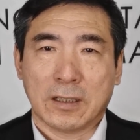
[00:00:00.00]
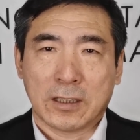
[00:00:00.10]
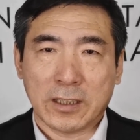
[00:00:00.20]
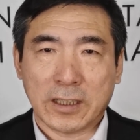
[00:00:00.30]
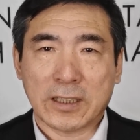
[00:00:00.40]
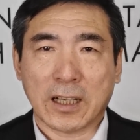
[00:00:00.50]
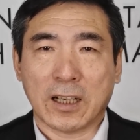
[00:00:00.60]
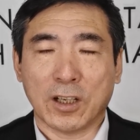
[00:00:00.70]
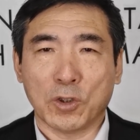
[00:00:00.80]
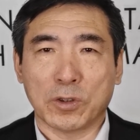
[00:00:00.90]
世界健
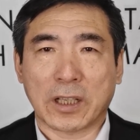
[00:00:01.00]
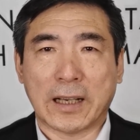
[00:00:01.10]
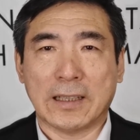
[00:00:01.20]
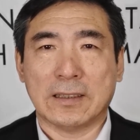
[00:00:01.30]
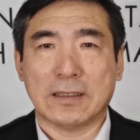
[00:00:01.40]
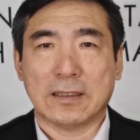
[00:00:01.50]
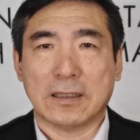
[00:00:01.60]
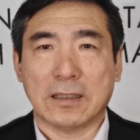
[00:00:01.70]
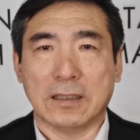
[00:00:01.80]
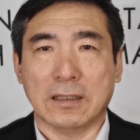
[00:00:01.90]
康论坛
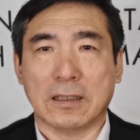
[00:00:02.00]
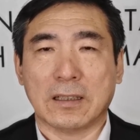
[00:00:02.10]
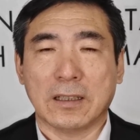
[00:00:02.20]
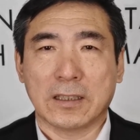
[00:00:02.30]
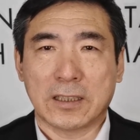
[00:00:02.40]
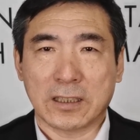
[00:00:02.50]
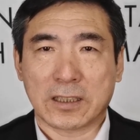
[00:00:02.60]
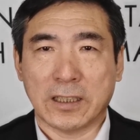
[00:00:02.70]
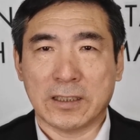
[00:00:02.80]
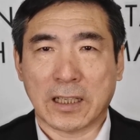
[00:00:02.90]
和精
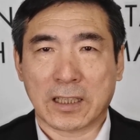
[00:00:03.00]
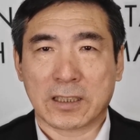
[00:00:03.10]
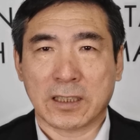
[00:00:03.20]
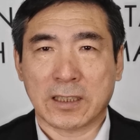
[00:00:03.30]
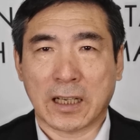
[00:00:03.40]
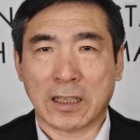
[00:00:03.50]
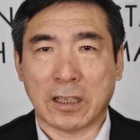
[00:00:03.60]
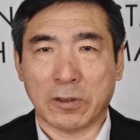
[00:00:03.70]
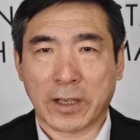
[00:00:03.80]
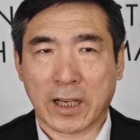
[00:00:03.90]
神养生养
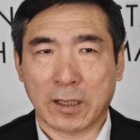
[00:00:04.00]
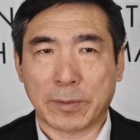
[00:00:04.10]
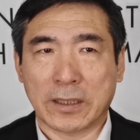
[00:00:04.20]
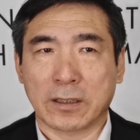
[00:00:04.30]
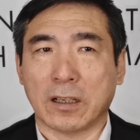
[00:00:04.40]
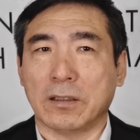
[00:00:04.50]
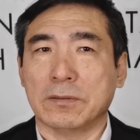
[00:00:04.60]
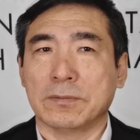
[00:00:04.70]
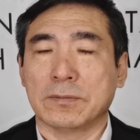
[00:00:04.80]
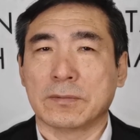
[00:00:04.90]
老两个频道
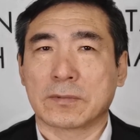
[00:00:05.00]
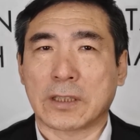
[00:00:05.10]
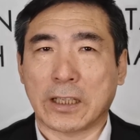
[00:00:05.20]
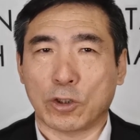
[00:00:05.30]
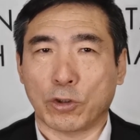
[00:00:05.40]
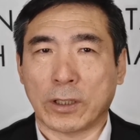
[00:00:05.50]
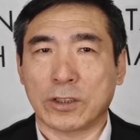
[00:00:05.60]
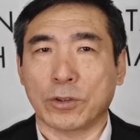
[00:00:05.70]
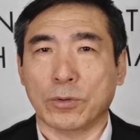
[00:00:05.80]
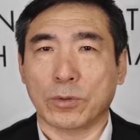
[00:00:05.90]
在全
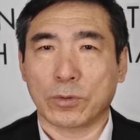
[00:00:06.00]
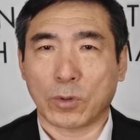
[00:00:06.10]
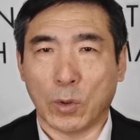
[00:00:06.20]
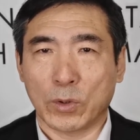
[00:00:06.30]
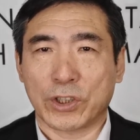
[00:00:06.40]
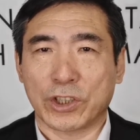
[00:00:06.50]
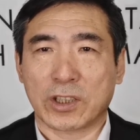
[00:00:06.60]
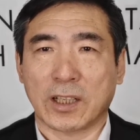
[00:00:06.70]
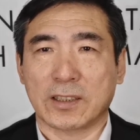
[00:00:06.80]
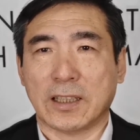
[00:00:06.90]
球同时
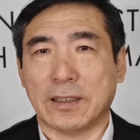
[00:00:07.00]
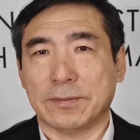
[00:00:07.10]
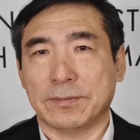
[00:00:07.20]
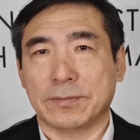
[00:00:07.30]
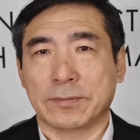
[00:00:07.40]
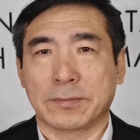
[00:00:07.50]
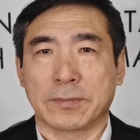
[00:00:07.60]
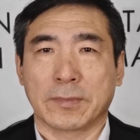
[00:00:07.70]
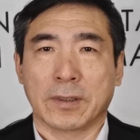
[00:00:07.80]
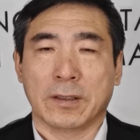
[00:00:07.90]
上线，
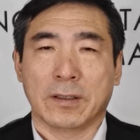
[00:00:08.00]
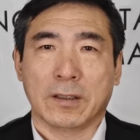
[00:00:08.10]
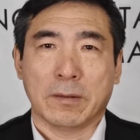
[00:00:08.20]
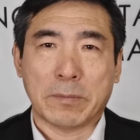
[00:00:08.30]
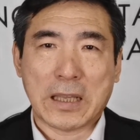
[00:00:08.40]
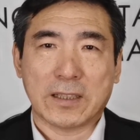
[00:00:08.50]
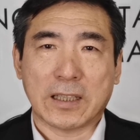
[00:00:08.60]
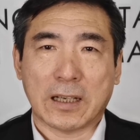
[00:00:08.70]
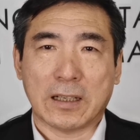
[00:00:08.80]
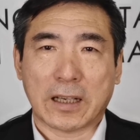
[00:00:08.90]
面
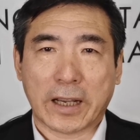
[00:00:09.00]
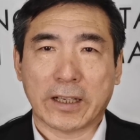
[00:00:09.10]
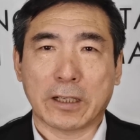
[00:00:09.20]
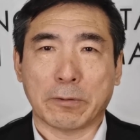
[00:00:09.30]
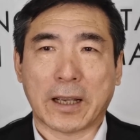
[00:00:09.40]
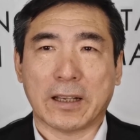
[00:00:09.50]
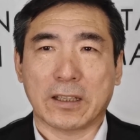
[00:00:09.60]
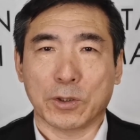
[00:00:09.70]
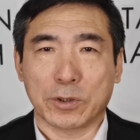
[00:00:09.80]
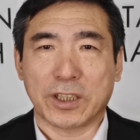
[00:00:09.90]
向海内外，
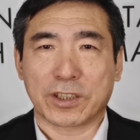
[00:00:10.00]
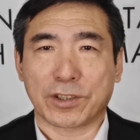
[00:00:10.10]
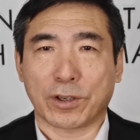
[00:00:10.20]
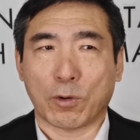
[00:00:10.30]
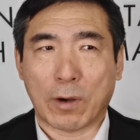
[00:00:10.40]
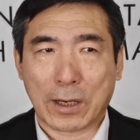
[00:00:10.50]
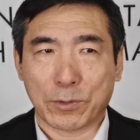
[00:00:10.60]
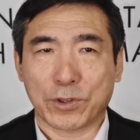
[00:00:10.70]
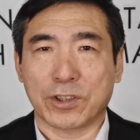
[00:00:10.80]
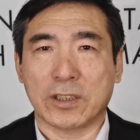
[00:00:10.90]
尤其是华
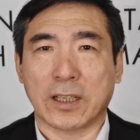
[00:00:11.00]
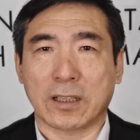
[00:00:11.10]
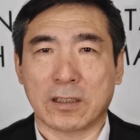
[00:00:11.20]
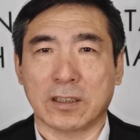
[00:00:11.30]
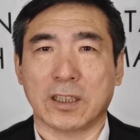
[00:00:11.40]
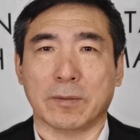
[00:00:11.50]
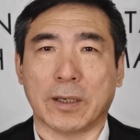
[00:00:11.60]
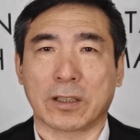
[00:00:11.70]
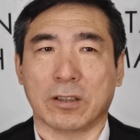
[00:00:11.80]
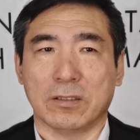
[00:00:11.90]
语世界的各界
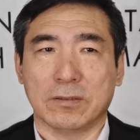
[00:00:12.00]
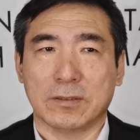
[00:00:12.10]
朋友。